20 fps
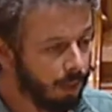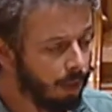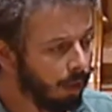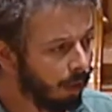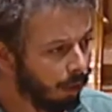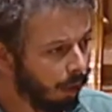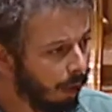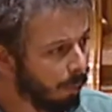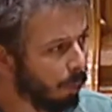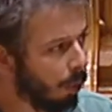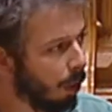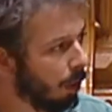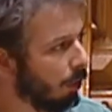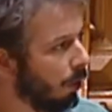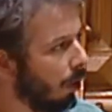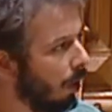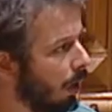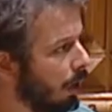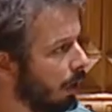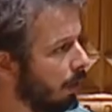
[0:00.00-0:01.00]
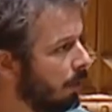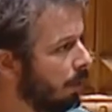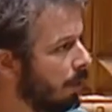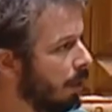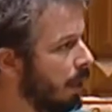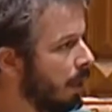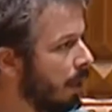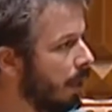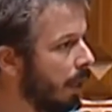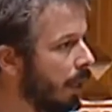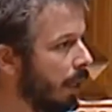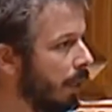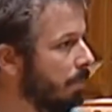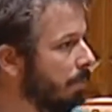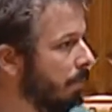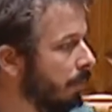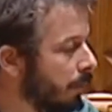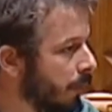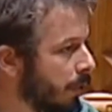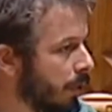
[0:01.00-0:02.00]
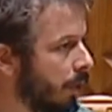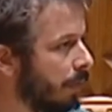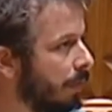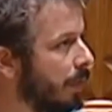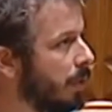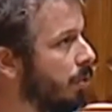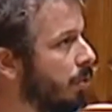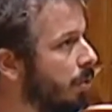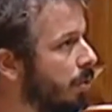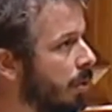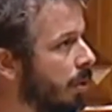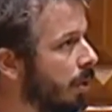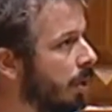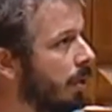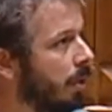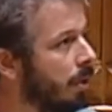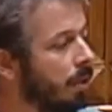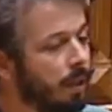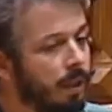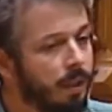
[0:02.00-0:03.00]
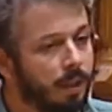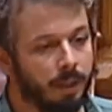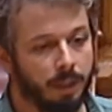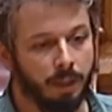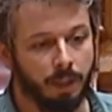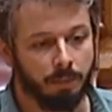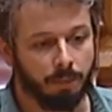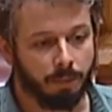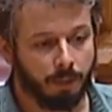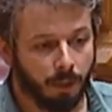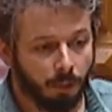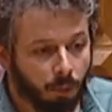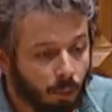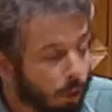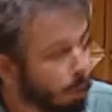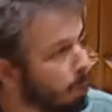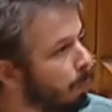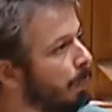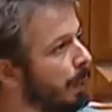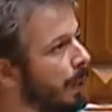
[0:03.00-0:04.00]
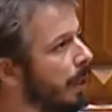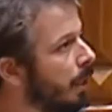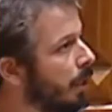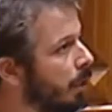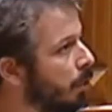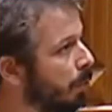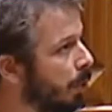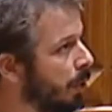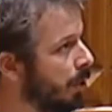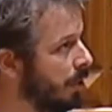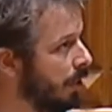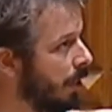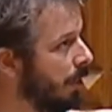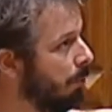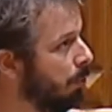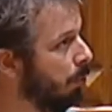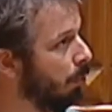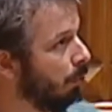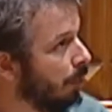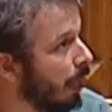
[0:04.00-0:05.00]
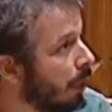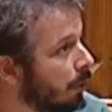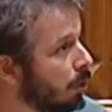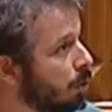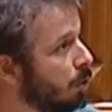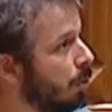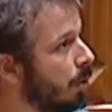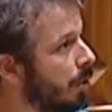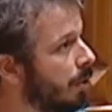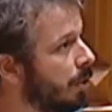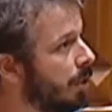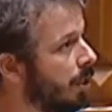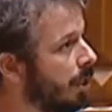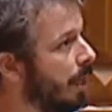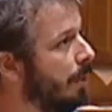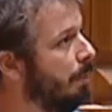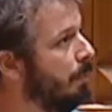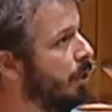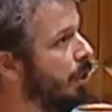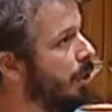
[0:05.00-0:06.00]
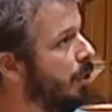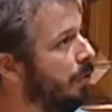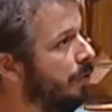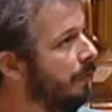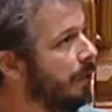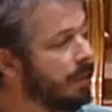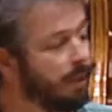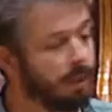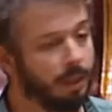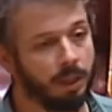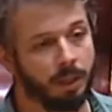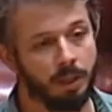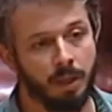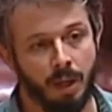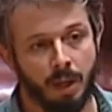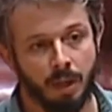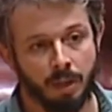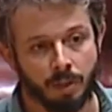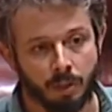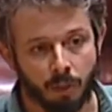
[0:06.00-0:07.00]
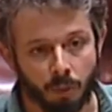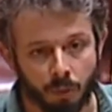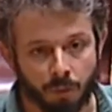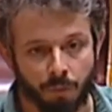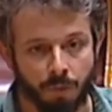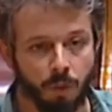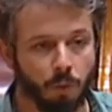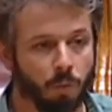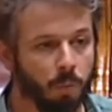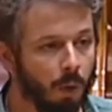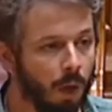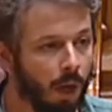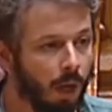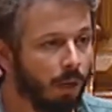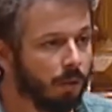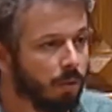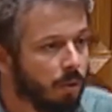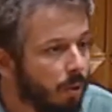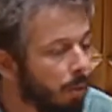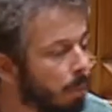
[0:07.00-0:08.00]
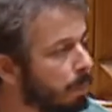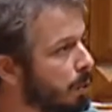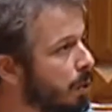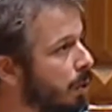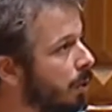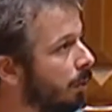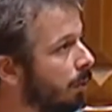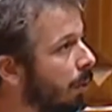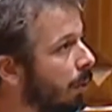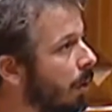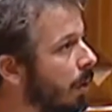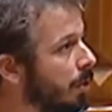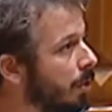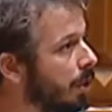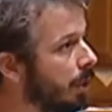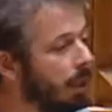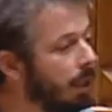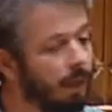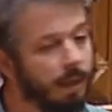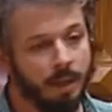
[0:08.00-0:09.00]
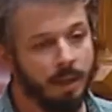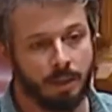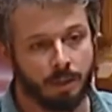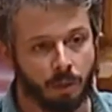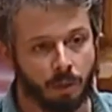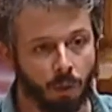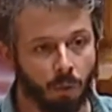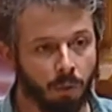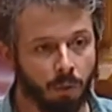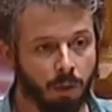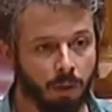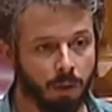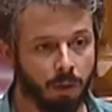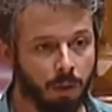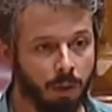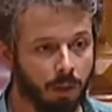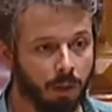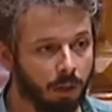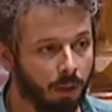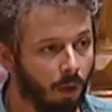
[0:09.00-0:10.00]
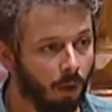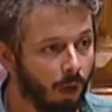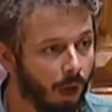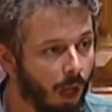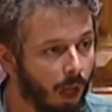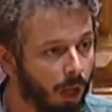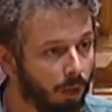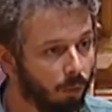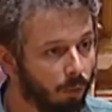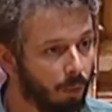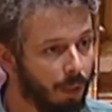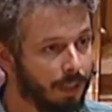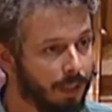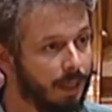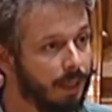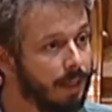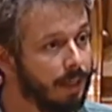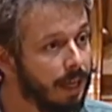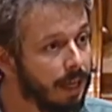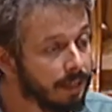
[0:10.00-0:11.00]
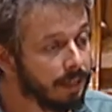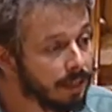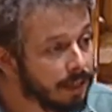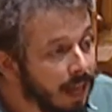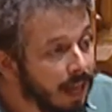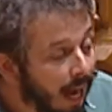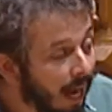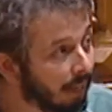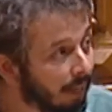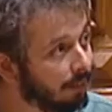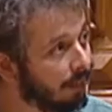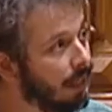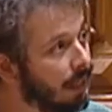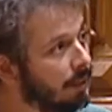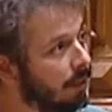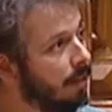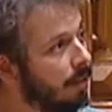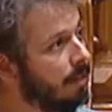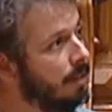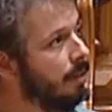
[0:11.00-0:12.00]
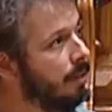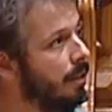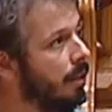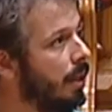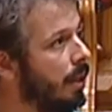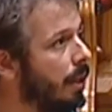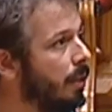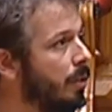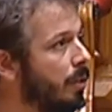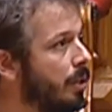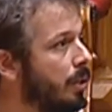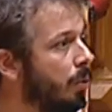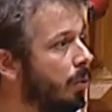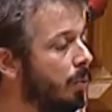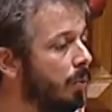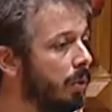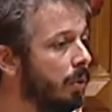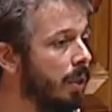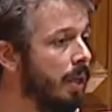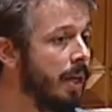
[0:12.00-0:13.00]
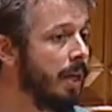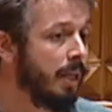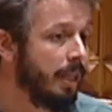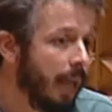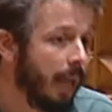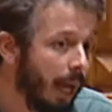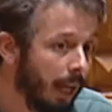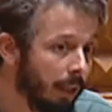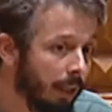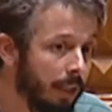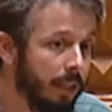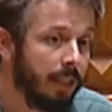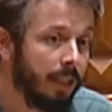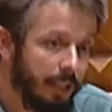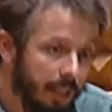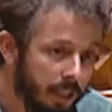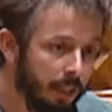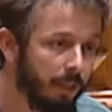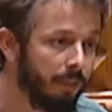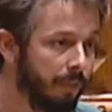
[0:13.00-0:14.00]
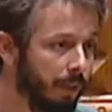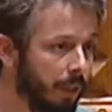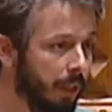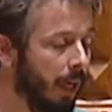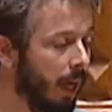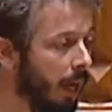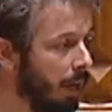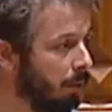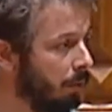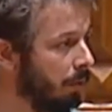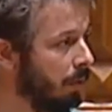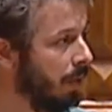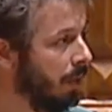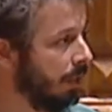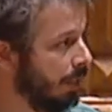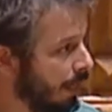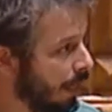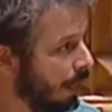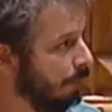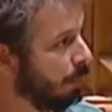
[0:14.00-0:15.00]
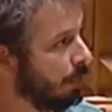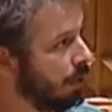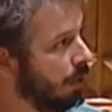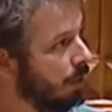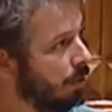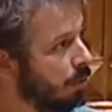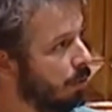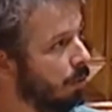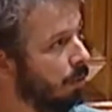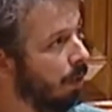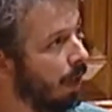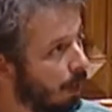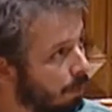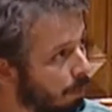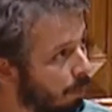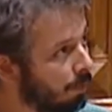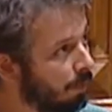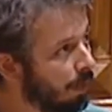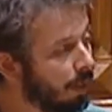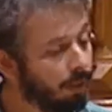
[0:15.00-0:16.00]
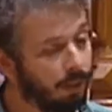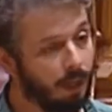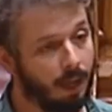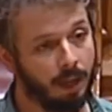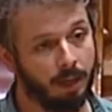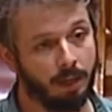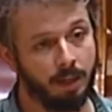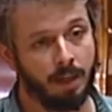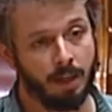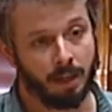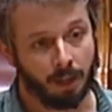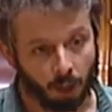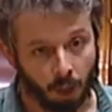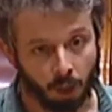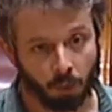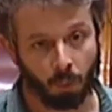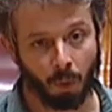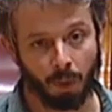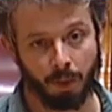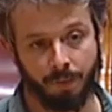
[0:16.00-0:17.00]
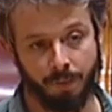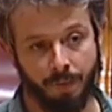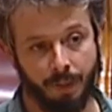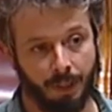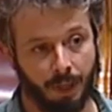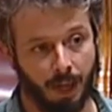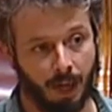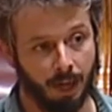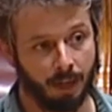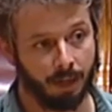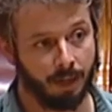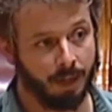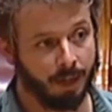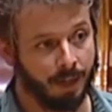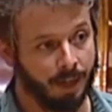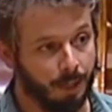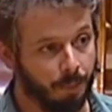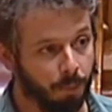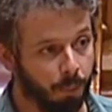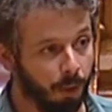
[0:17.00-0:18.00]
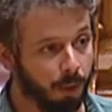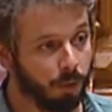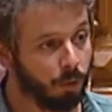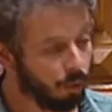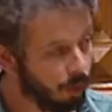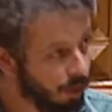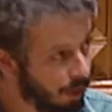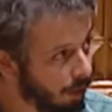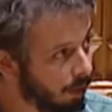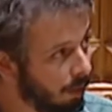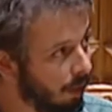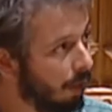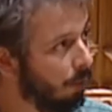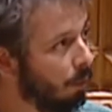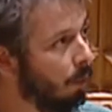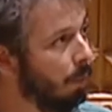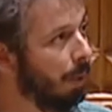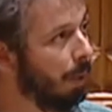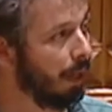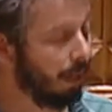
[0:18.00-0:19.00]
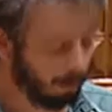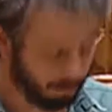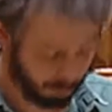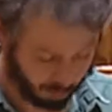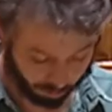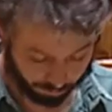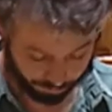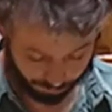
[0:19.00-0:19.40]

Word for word: eh, laboratório, eh, serviços de eh, endoscopias, por exemplo, tantas coisas que é preciso fazer, saúde visual, saúde psicológica, saúde oral no SNS, há tanta necessidade de saúde e há ali edificado que é preciso aproveitar, requalificar e por isso sim acompanhamos